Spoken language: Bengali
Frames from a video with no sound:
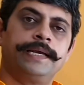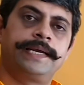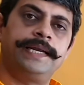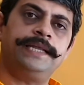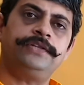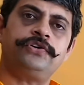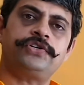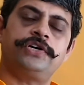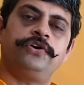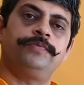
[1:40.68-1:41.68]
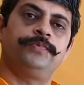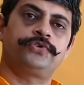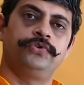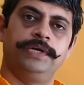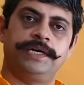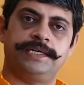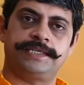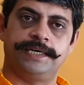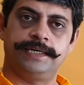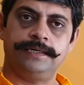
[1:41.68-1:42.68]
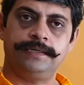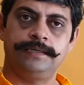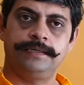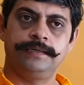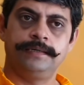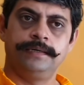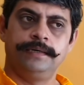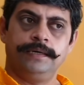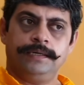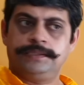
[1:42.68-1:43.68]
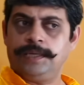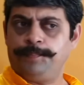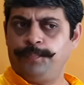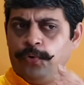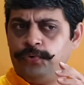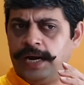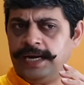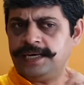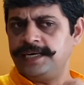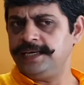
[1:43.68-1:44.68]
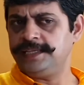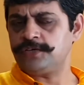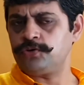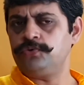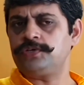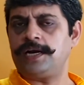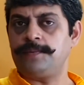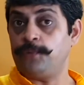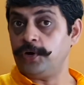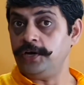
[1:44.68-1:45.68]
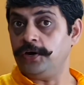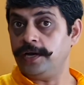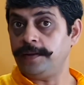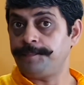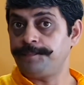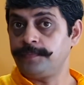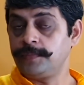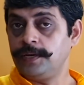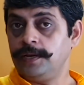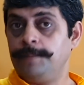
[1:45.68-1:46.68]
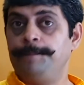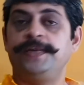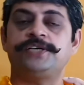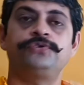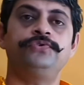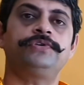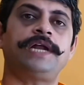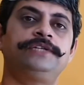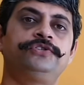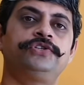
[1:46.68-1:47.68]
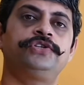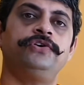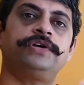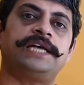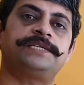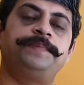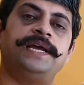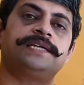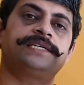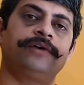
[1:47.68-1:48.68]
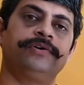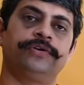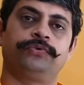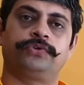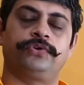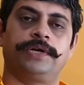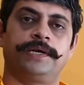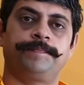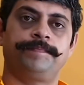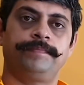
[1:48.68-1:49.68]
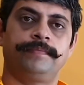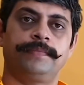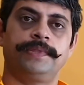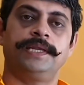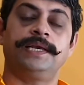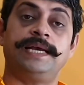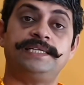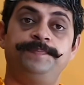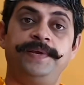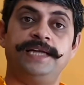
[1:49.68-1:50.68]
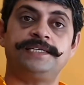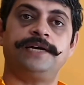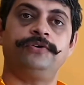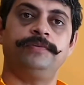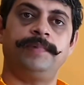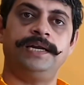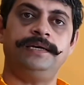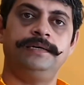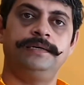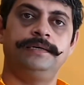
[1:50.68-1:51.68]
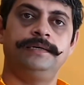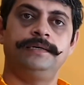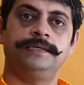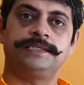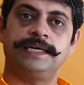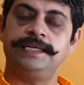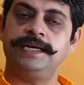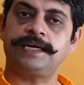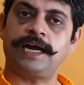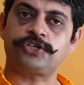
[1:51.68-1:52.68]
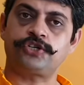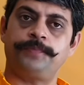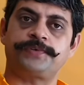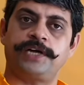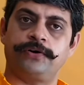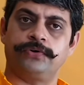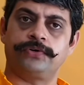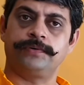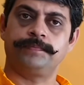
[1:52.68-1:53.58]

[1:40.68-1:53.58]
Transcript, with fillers: গিরীন্দ্র শেখর বসু লিখেছেন যে পৌরাণিক নির্দেশ অনুসারে মনে হয় বিষ্ণুর রাজ্য ছিল ক্যাসপিয়ান সাগরের উত্তরে ক্যাসপিয়ান সাগর মানে সেদিনের কাশ্যপ সাগর